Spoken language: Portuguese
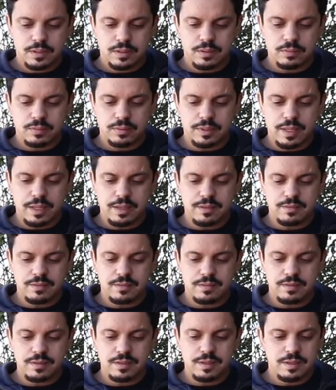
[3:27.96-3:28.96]
Não tem
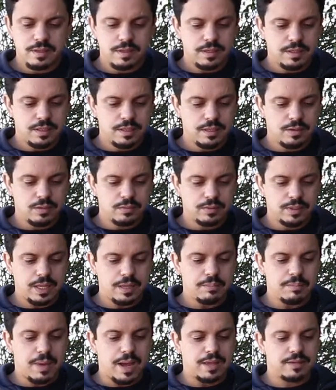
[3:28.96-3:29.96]
si e não
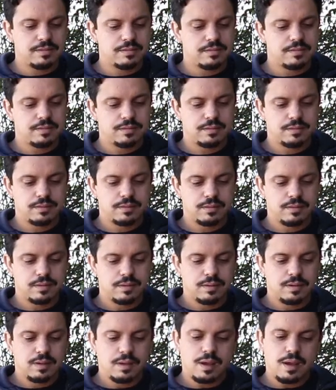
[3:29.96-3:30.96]
tem mas.
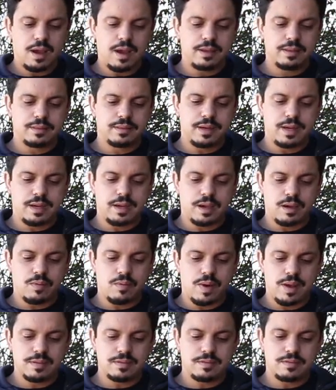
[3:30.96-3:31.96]
A entrega é
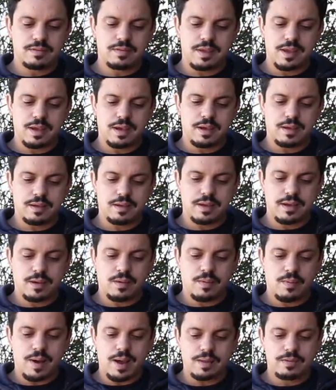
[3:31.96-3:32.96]
quase cega e é
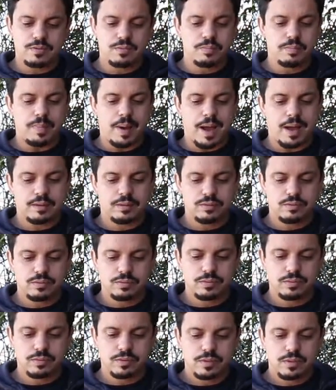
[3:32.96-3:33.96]
quase um
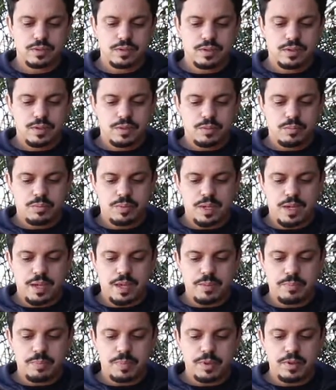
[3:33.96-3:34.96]
parto. Me
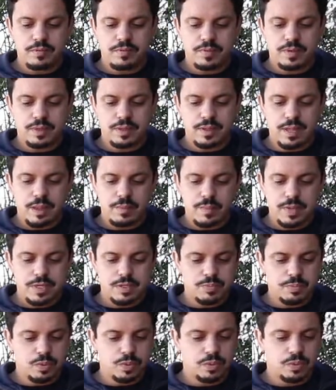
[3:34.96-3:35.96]
arrepio
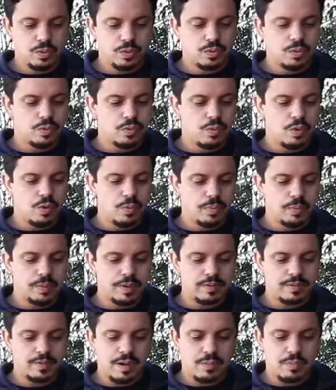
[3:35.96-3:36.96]
infinitamente por todo o corpo
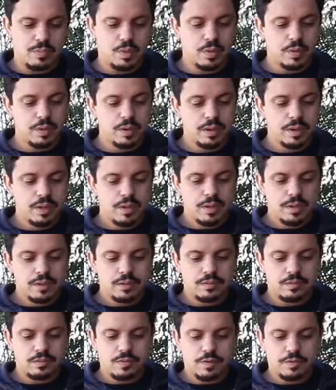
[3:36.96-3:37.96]
neste amor
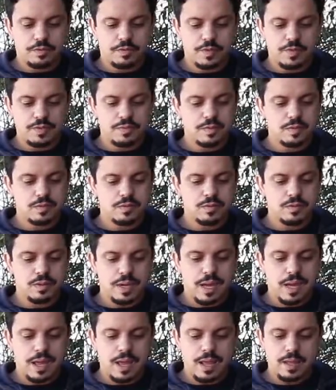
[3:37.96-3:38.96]
que só fez
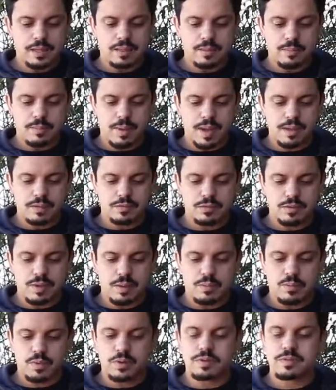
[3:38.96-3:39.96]
misturar ainda mais os
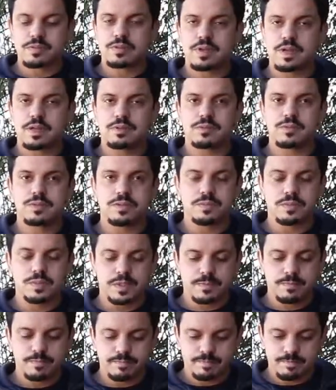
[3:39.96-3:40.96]
amores dentro de
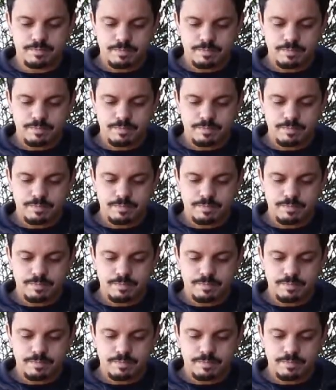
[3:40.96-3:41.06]
mim.